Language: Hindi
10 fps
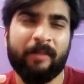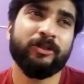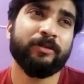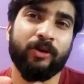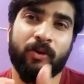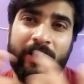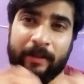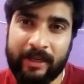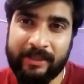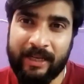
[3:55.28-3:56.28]
आप मुझे बताओ कि
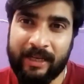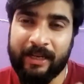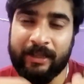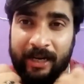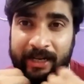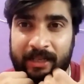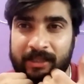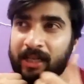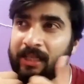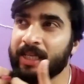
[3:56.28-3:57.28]
अभी अच्छा लग रहा है दाढ़ी के
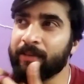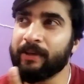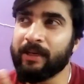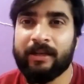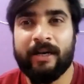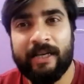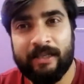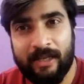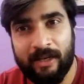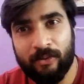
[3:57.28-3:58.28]
साथ कि बिना दाढ़ी
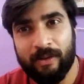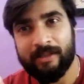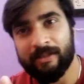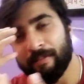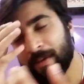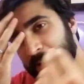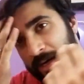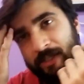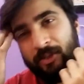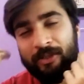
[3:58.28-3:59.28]
के अच्छा लगूंगा जब मैं
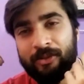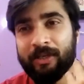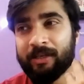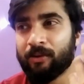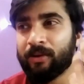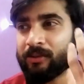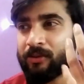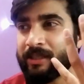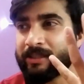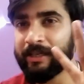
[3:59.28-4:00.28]
बाल छोटे छोटे कराऊंगा
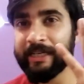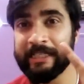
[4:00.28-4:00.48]
थोड़ा सा